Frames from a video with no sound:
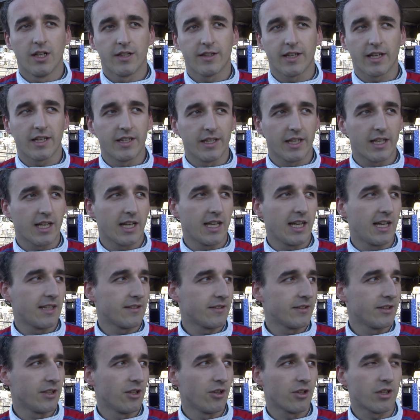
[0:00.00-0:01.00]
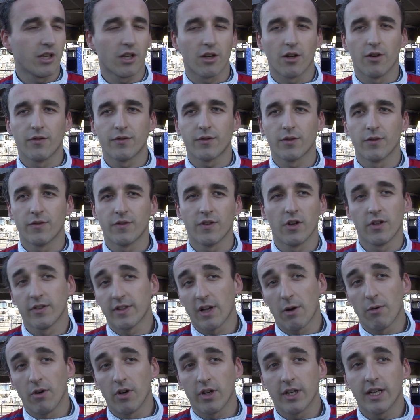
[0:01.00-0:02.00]
technikę jazdy i o kierowców, o
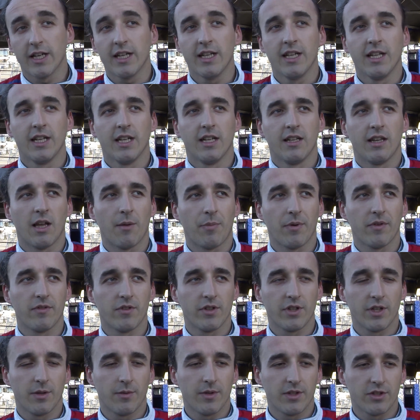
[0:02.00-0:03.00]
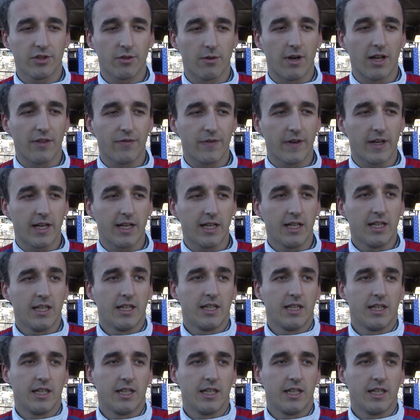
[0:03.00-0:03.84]
załogę na pewno nie będzie łatwa,